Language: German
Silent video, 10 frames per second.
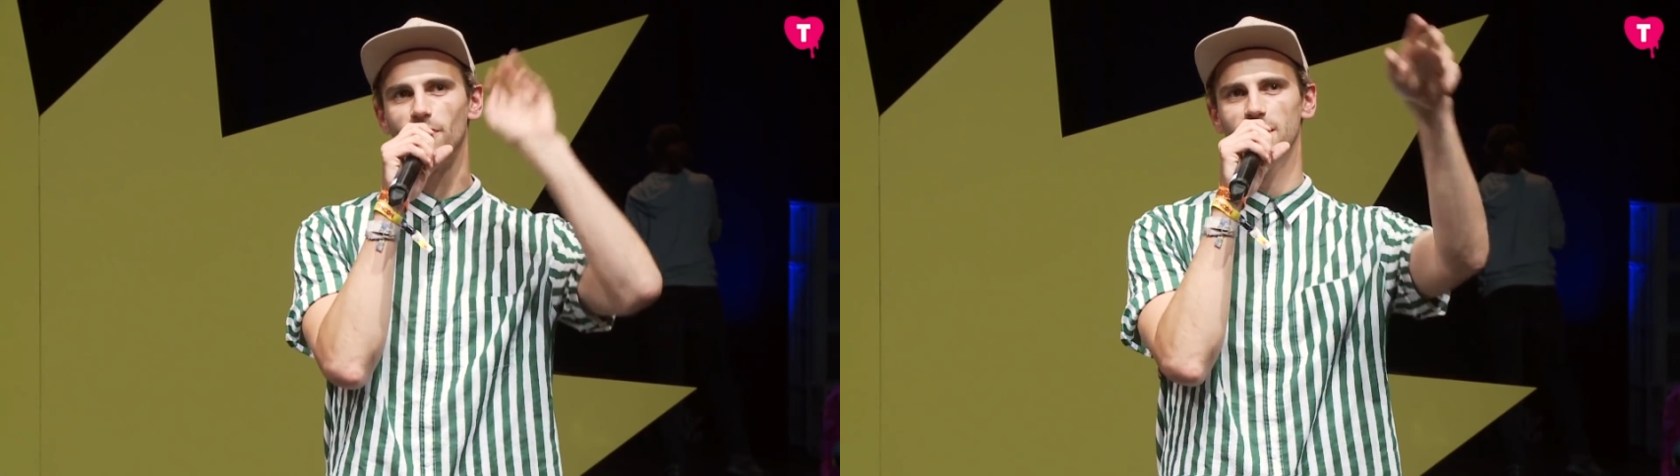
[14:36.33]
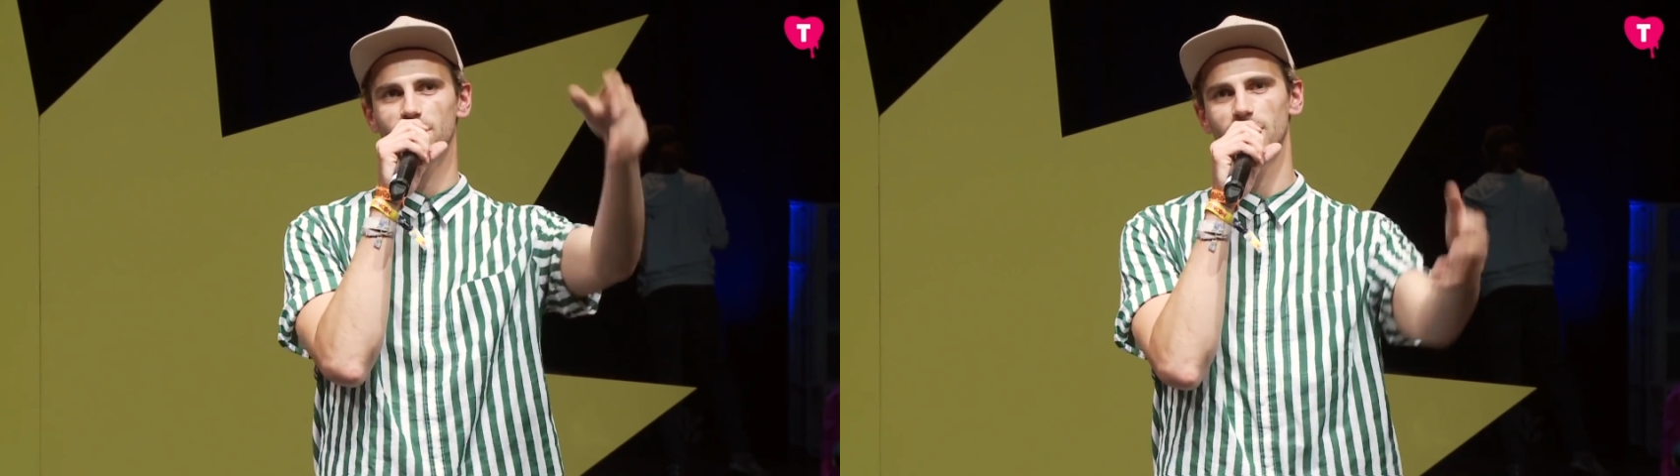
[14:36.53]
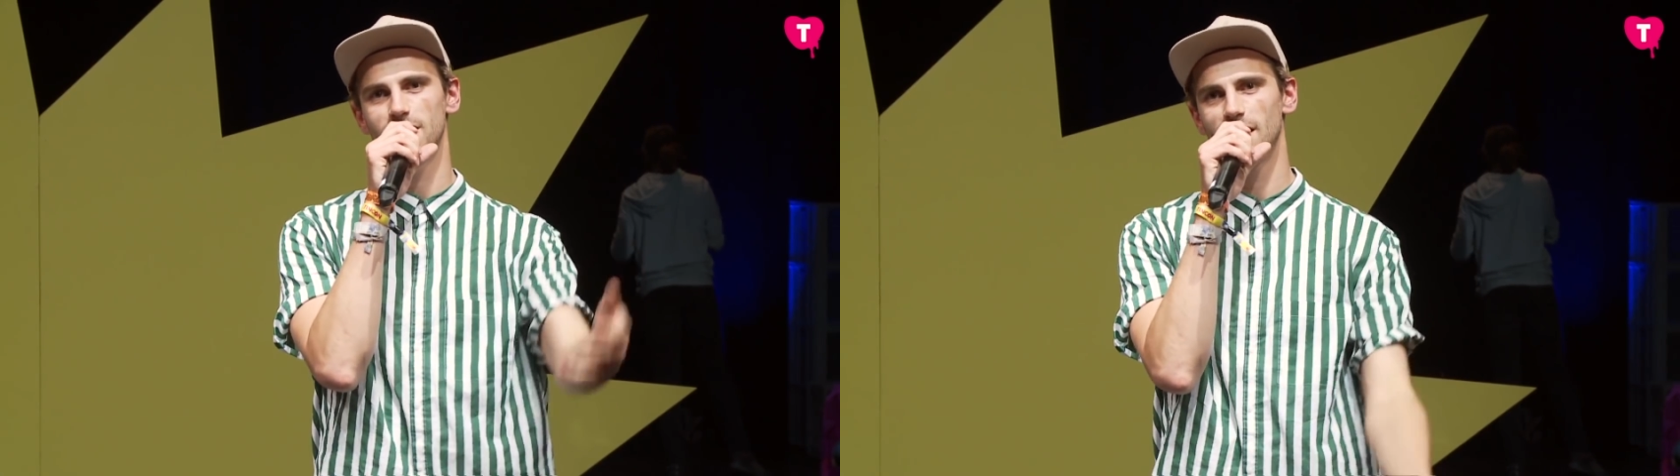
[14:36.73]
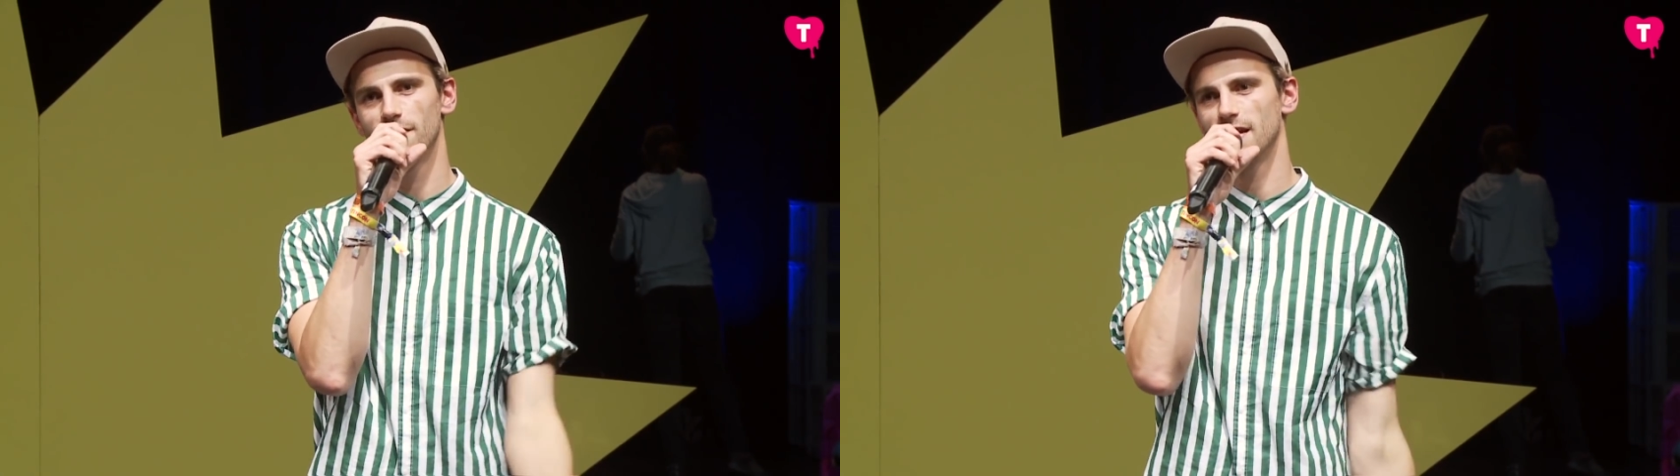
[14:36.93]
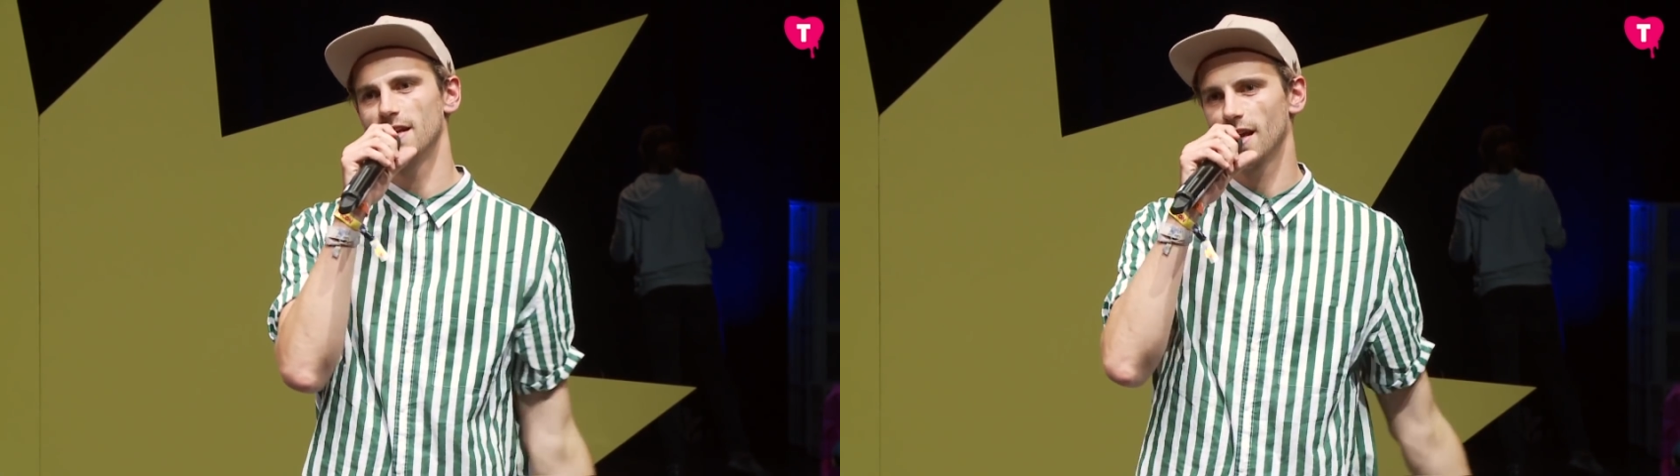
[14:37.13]
was zu erzählen,
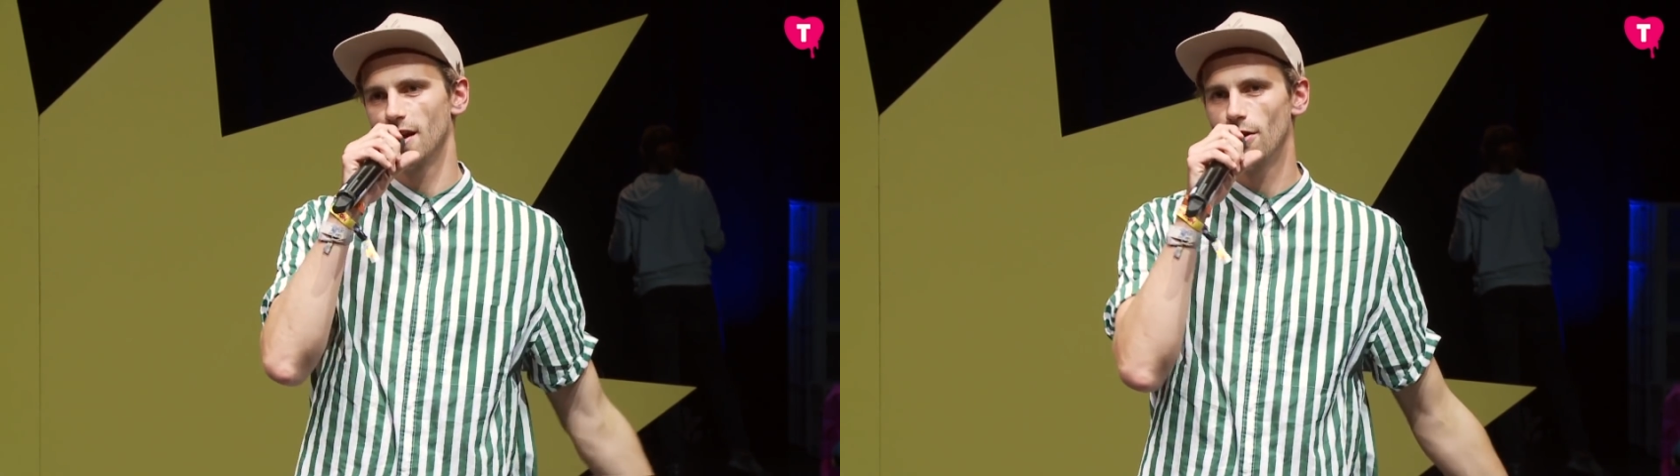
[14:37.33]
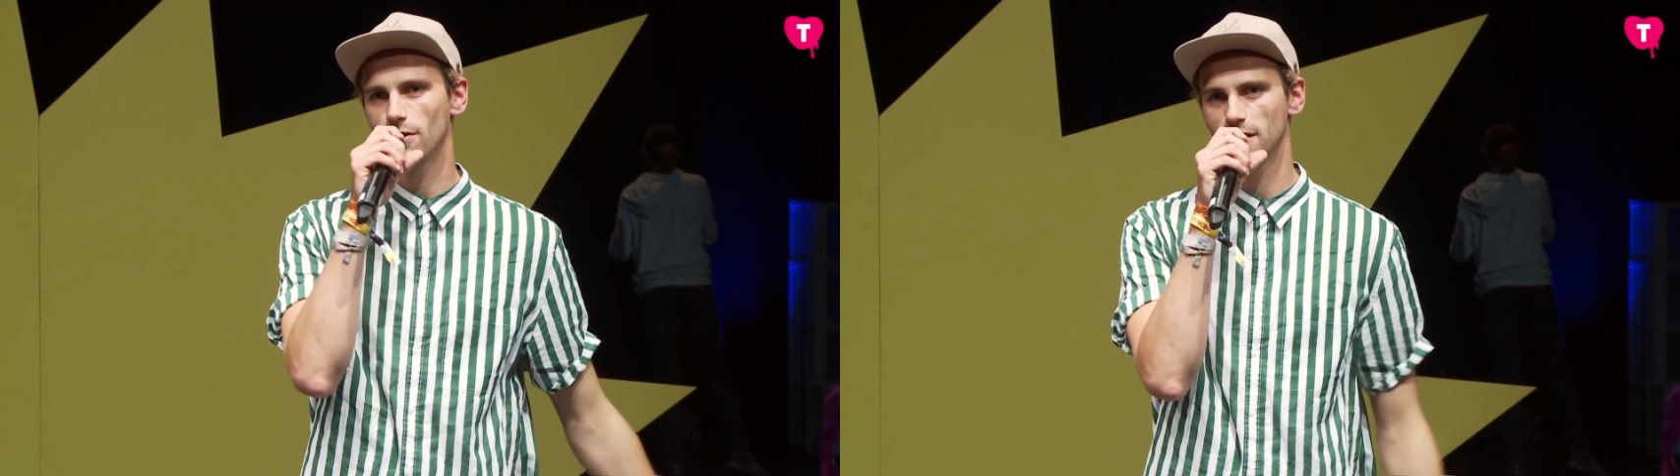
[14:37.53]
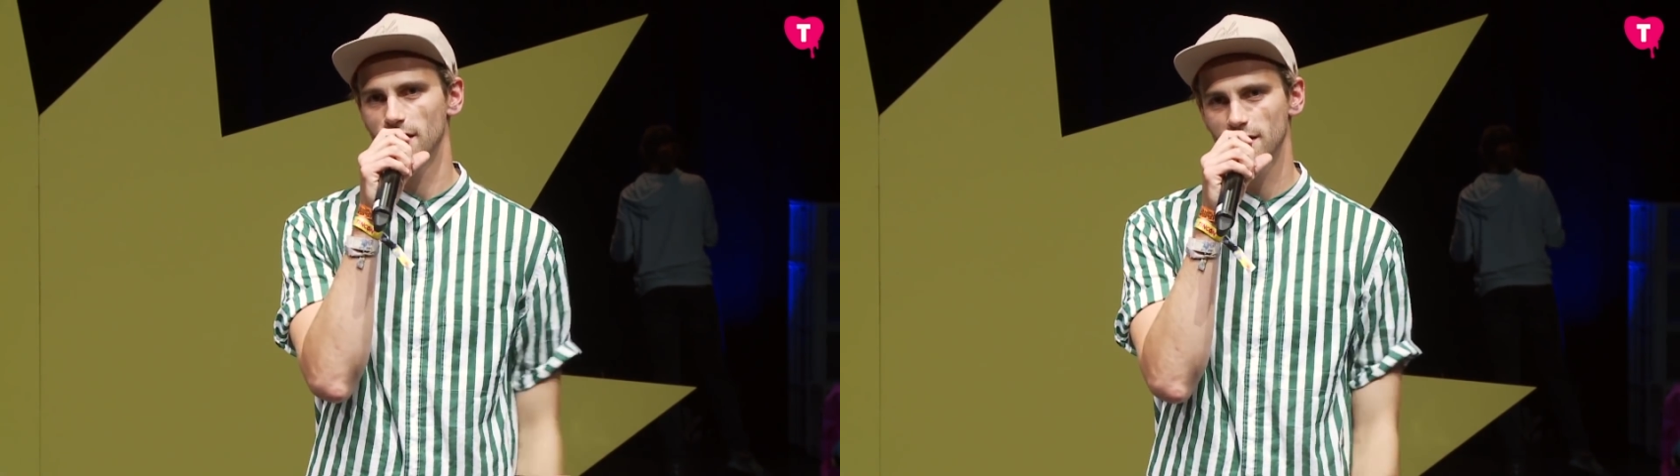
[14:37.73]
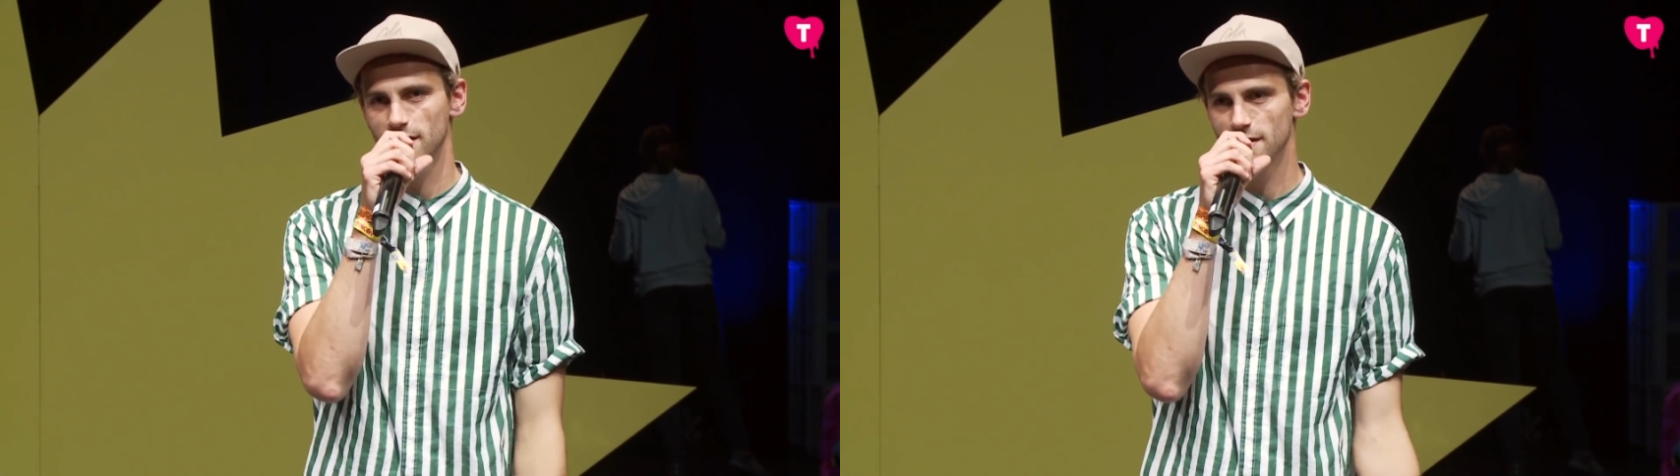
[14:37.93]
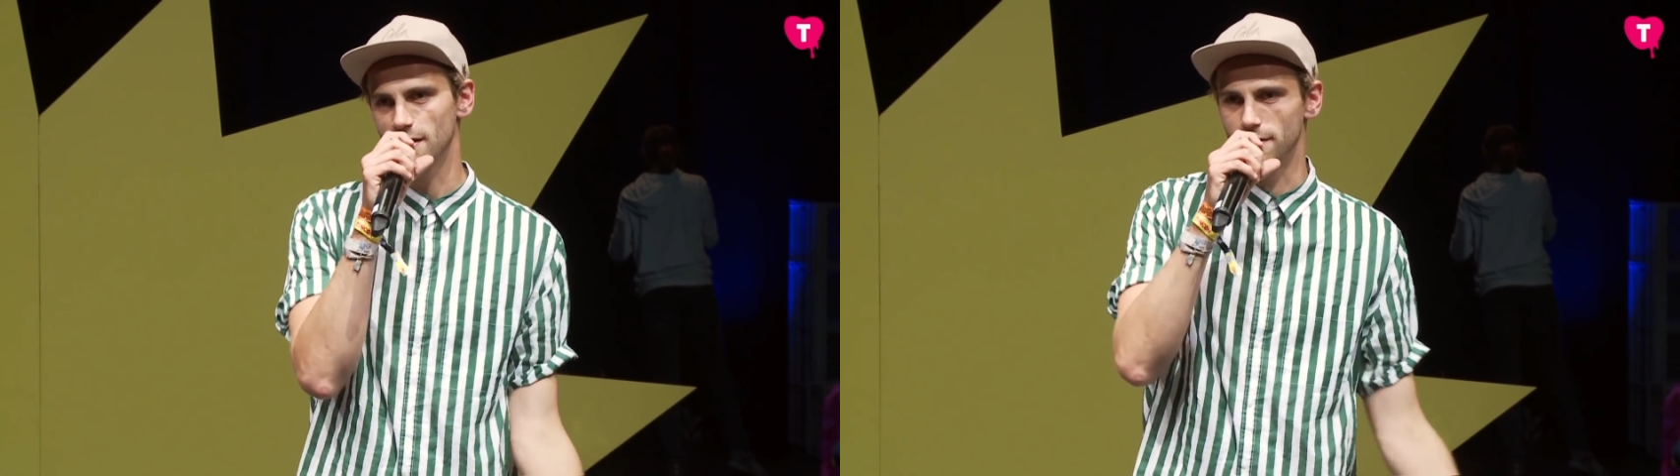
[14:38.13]
was andere ja auch dann
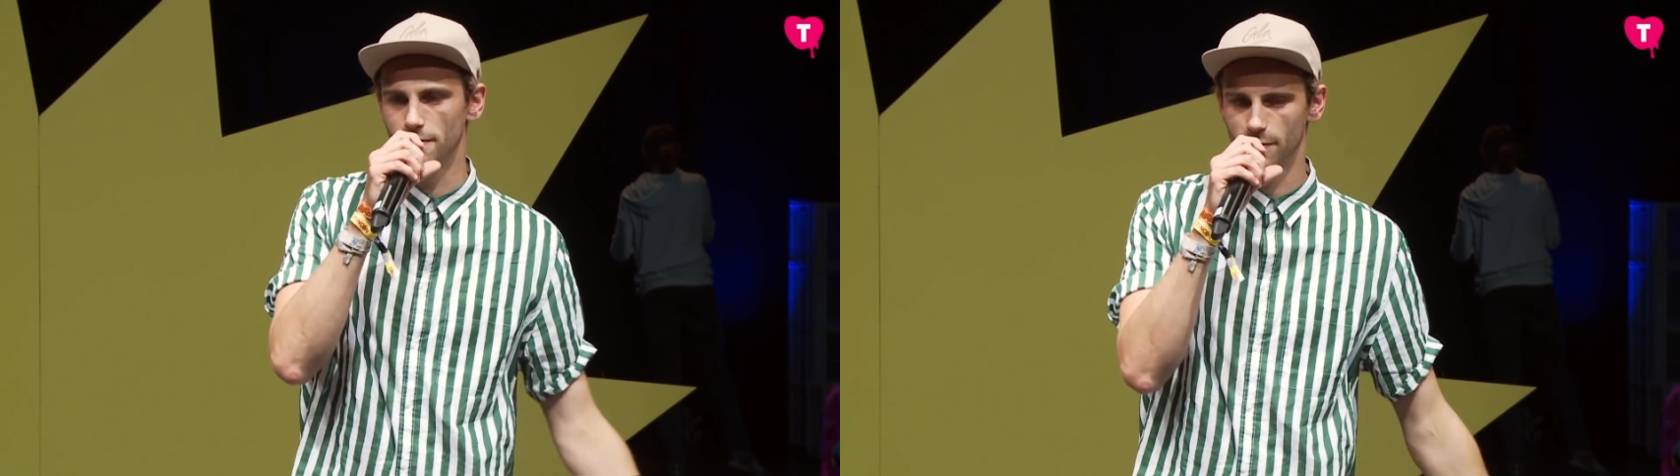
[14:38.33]
interessiert.